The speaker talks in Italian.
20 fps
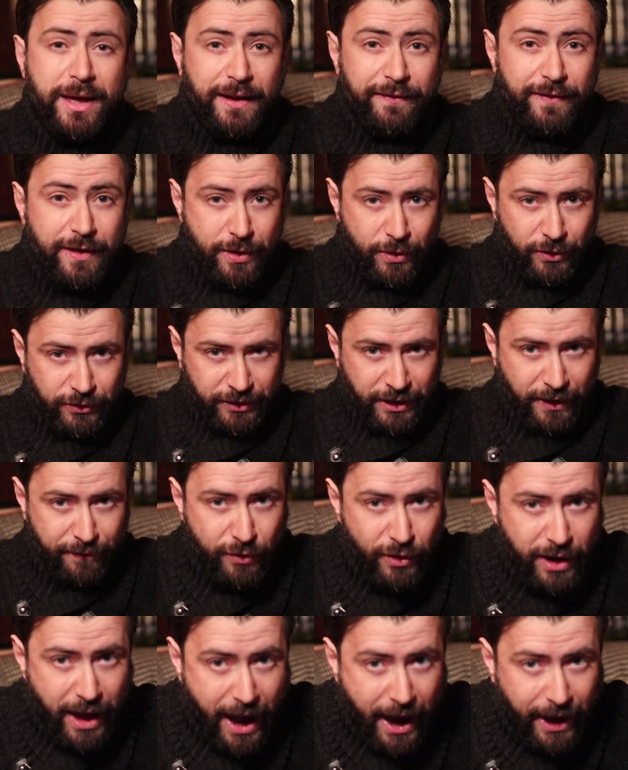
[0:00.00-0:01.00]
meravigliosi da
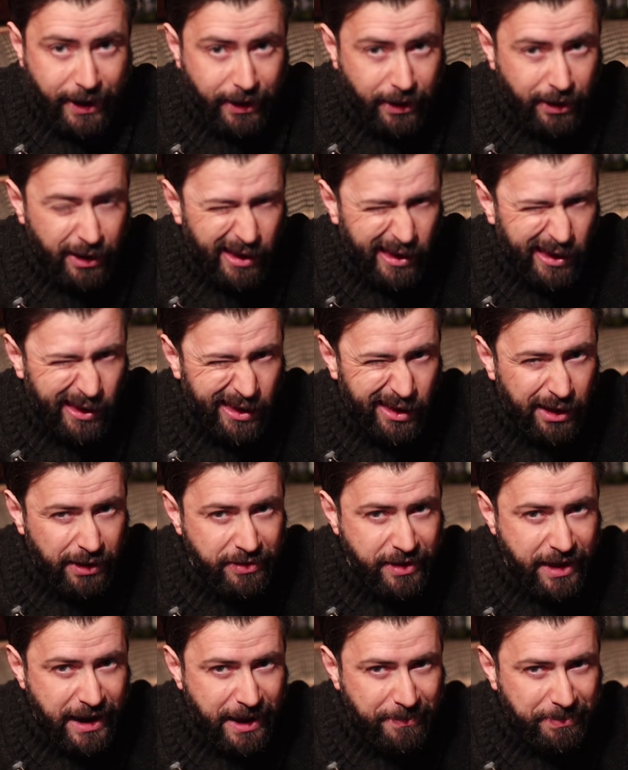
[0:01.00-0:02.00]
violare
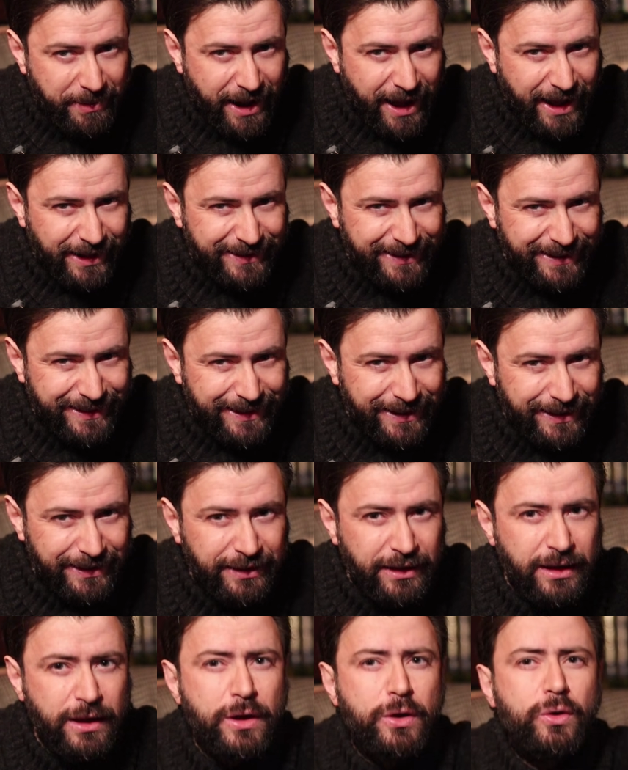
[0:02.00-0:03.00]
nella pratica,
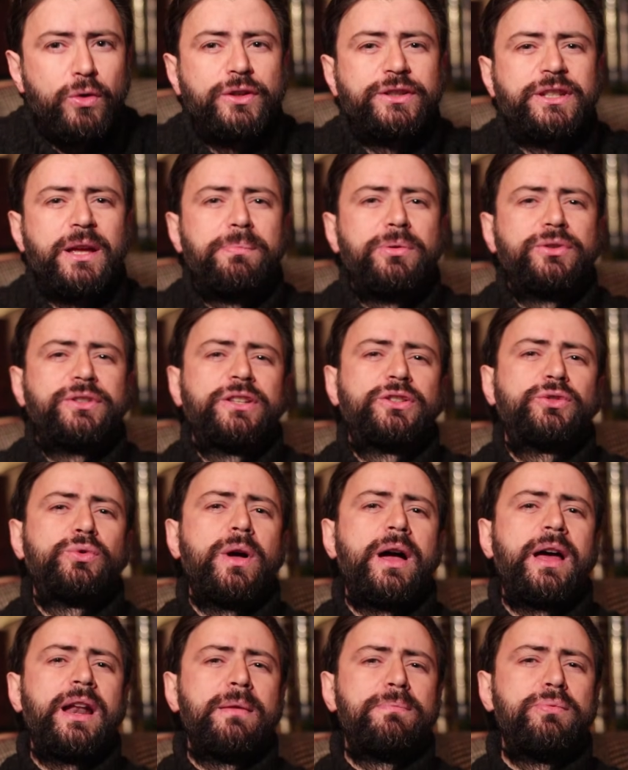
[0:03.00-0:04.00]
col sapio
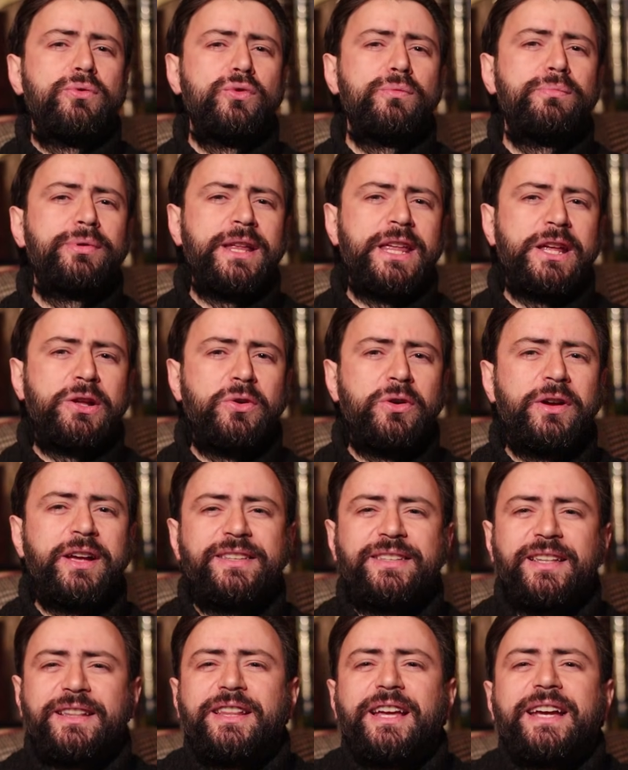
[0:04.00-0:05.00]
sessuale più lubrico
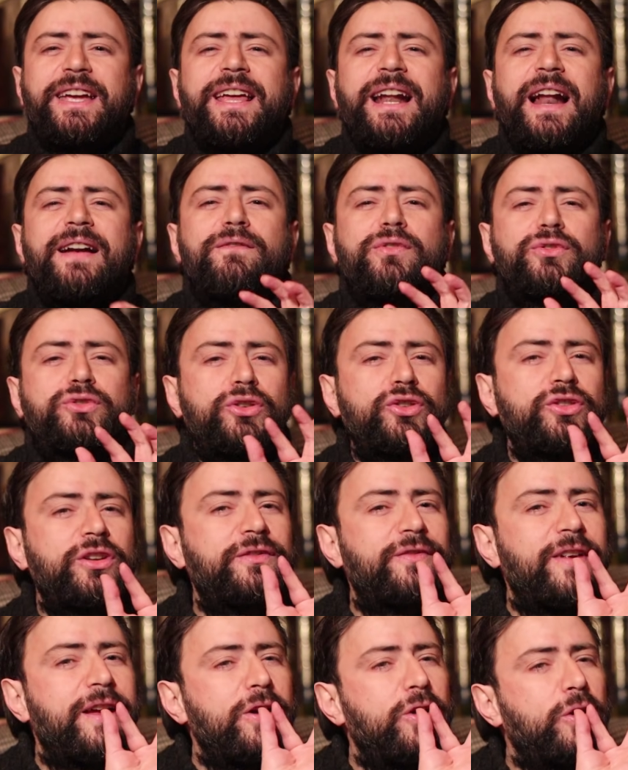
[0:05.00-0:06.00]
che si attaccherà al vostro
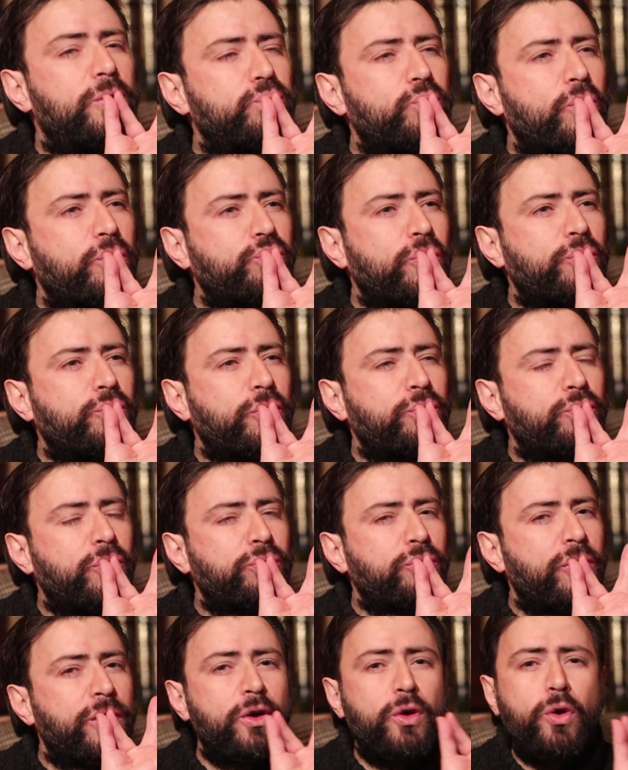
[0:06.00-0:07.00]
cervello
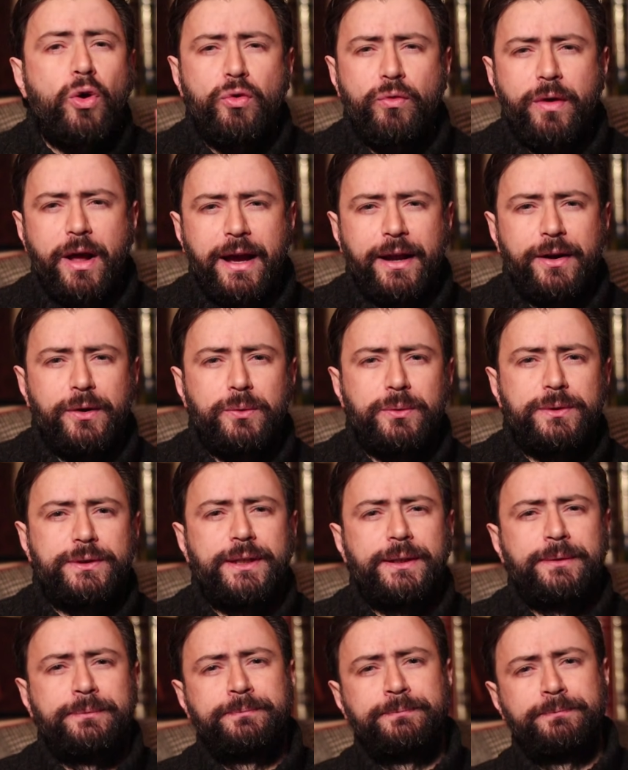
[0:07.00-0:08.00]
con una
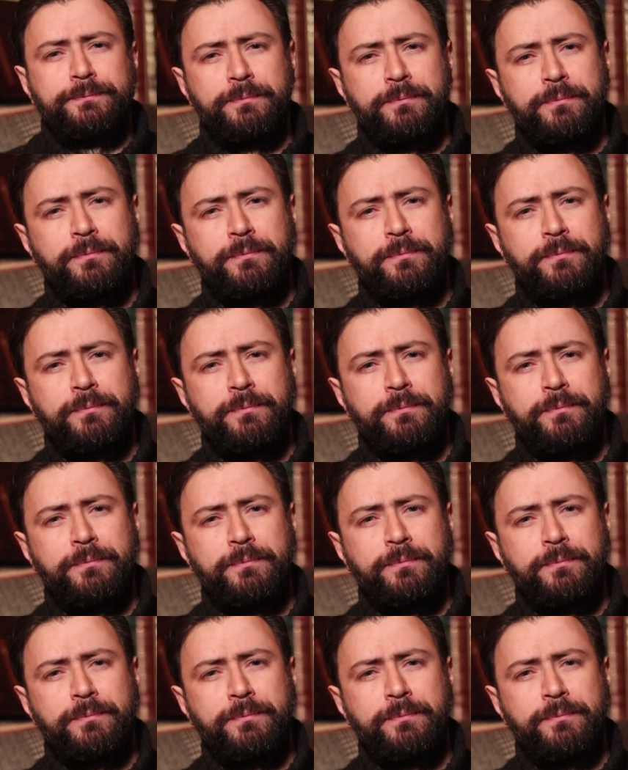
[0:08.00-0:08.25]
cannuccia.